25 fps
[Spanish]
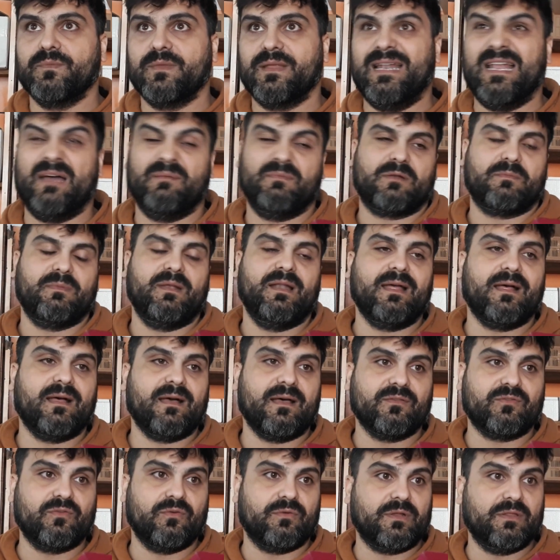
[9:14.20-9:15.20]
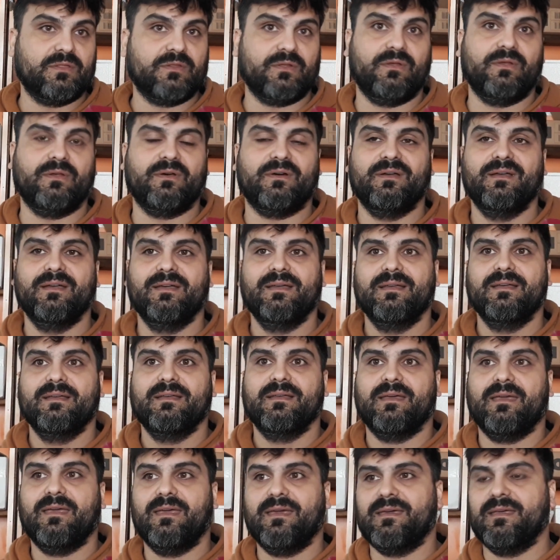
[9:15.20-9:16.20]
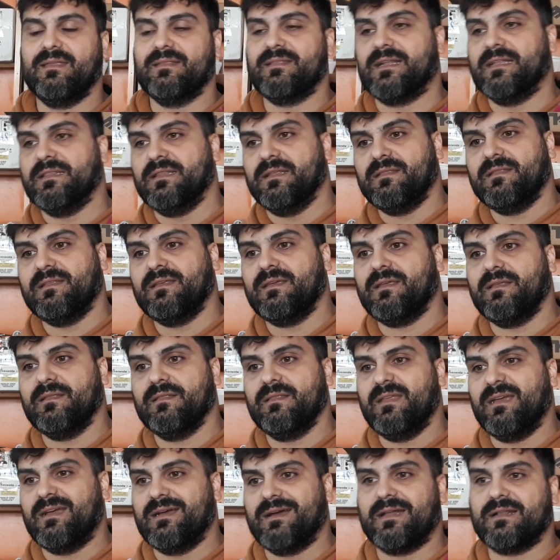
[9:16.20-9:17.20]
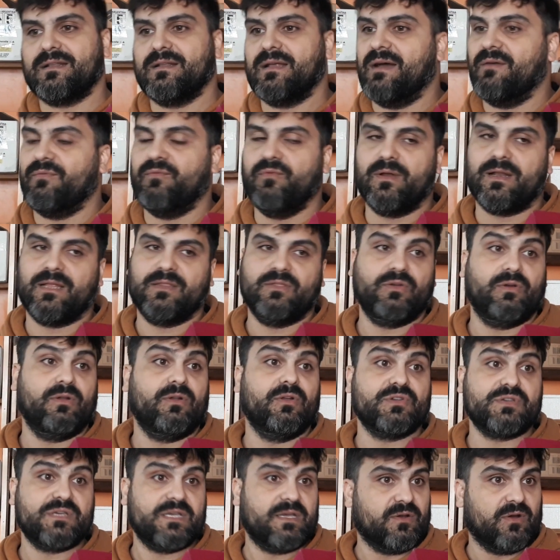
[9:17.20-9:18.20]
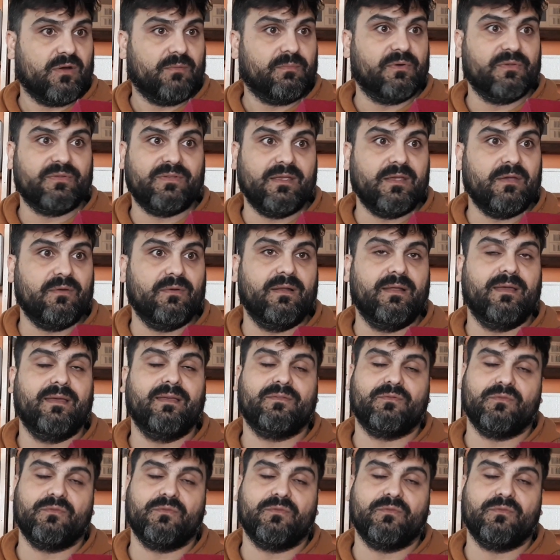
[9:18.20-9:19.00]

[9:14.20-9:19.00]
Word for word: la mermelada, sobre todo, es que traten de dejar afuera todo lo viejo posible.